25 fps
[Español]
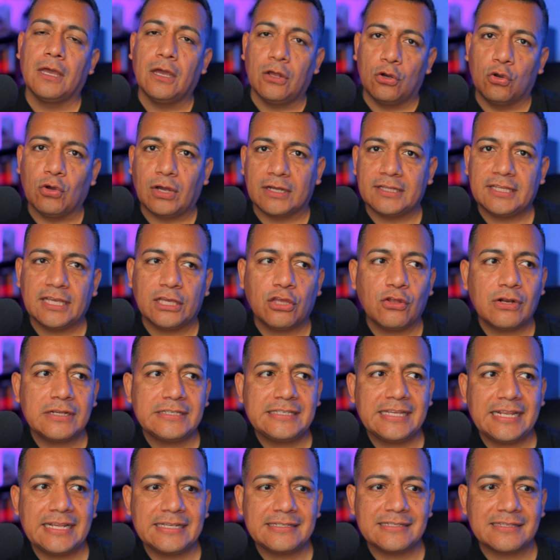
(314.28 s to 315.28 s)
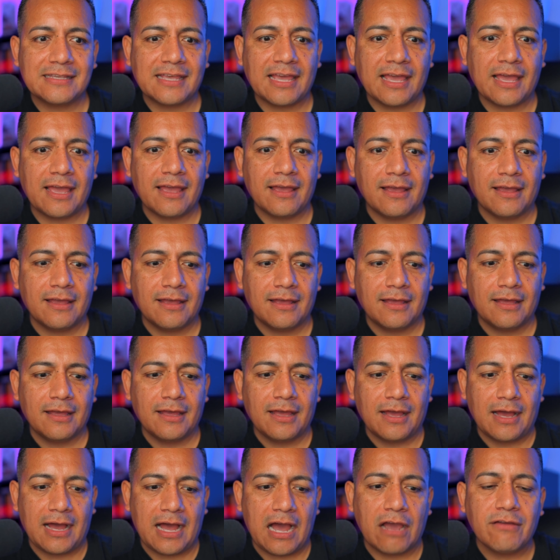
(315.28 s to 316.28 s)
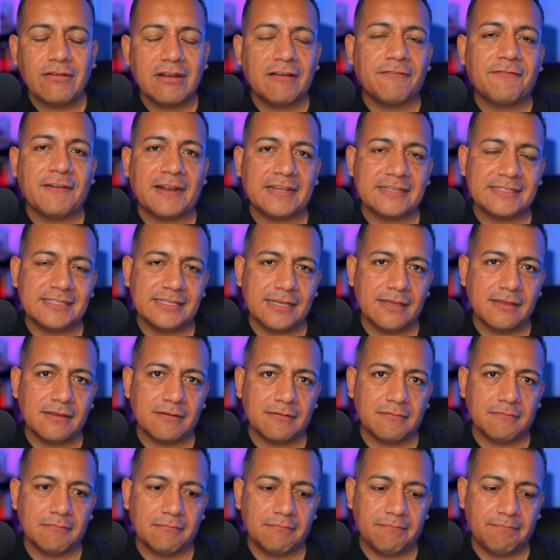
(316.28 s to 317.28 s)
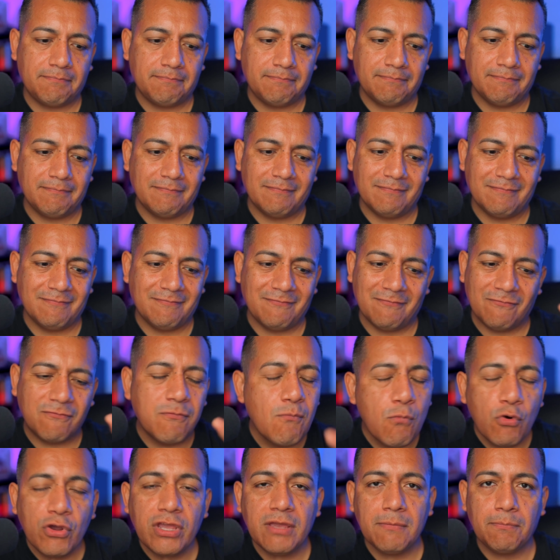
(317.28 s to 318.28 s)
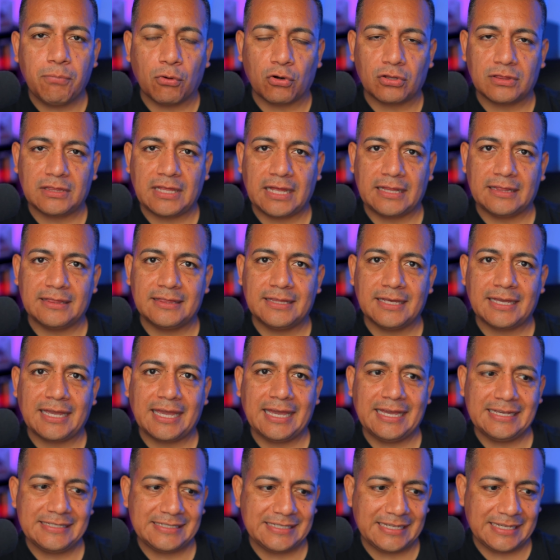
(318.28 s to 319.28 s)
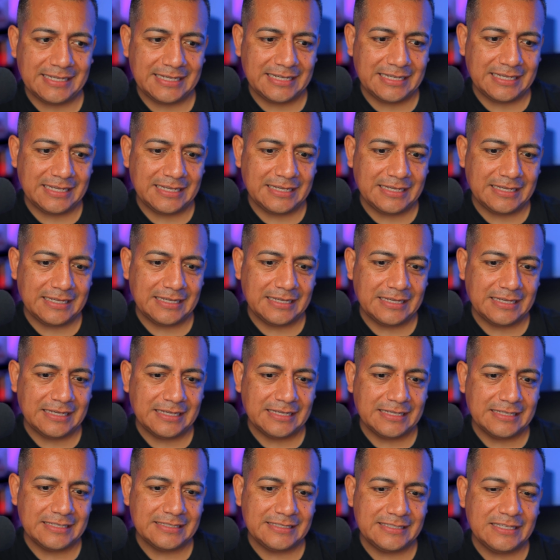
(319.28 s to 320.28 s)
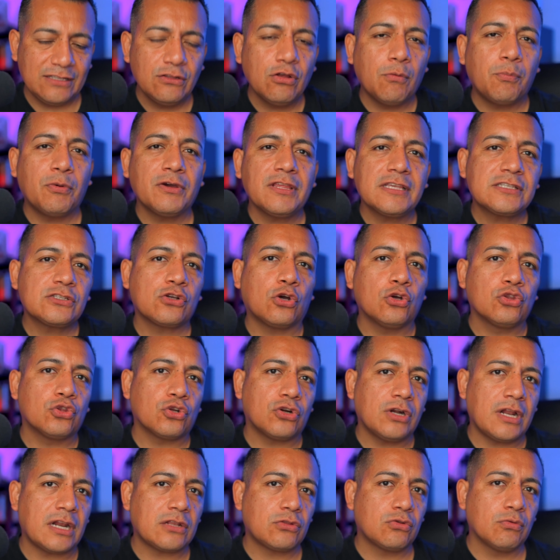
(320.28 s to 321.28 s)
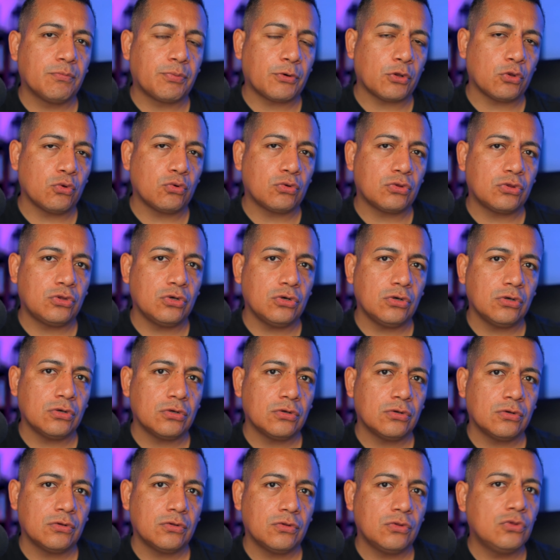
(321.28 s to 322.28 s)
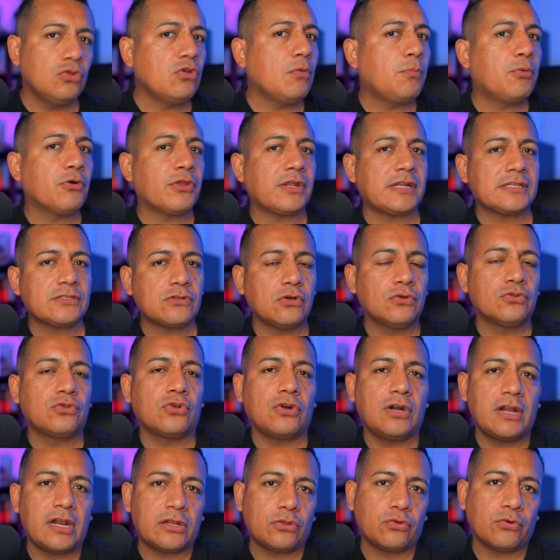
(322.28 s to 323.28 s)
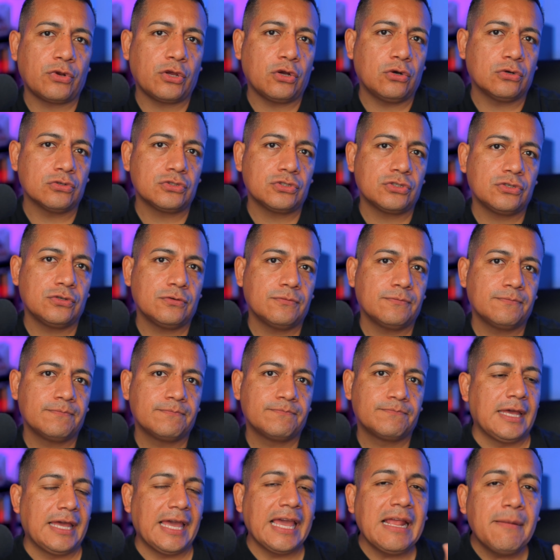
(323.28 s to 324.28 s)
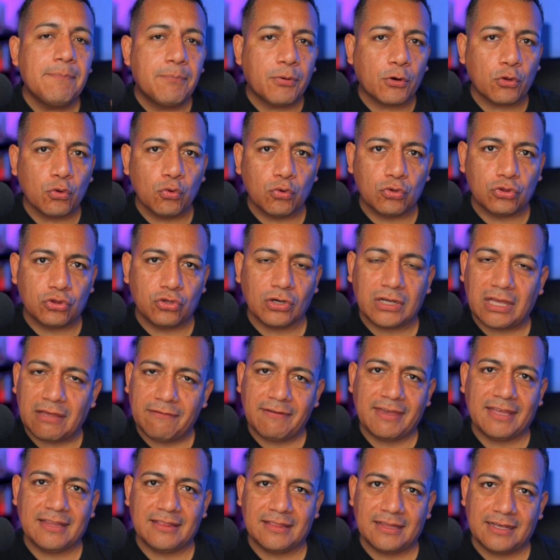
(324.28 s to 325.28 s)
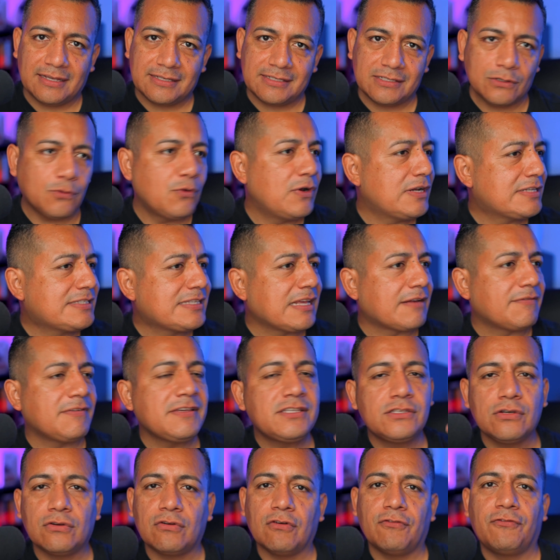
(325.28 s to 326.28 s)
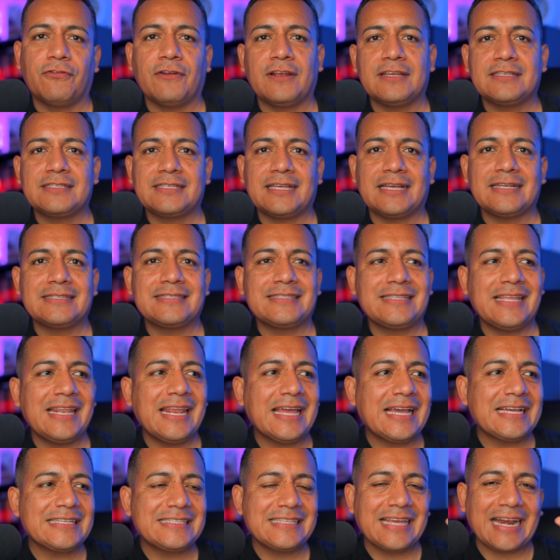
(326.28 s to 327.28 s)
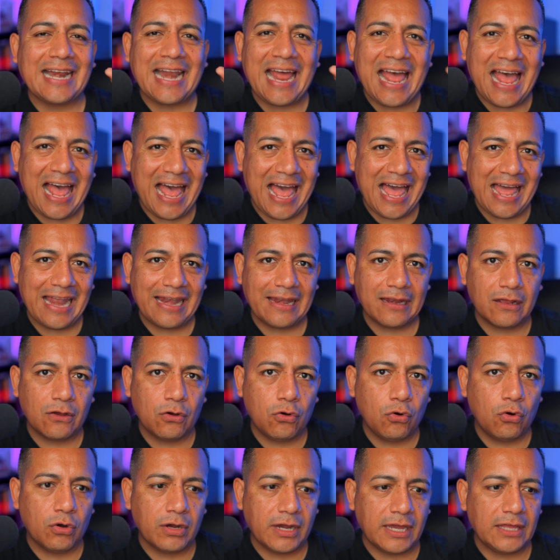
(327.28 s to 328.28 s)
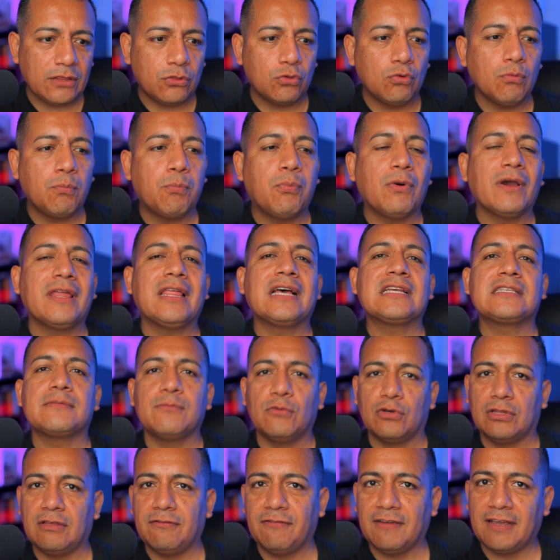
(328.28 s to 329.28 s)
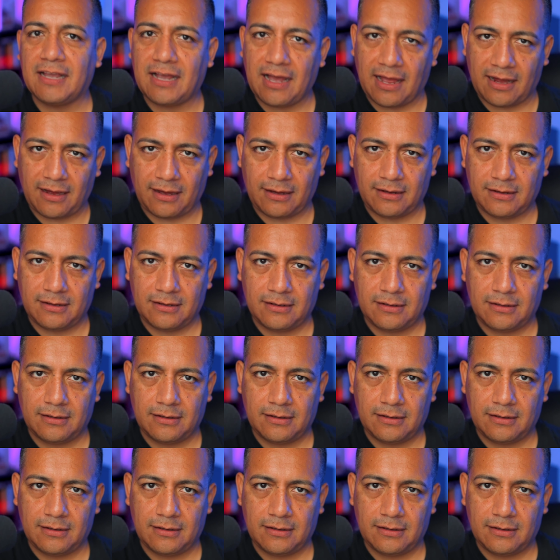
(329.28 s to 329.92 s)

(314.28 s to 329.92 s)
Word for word: Lo que te quiero decir es que hay una frase muy importante que es, si no puedes controlar tu producto, no podrás controlar tu negocio. El producto que vendas o el servicio que ofrezcas tiene que ser algo que tú puedas modificar,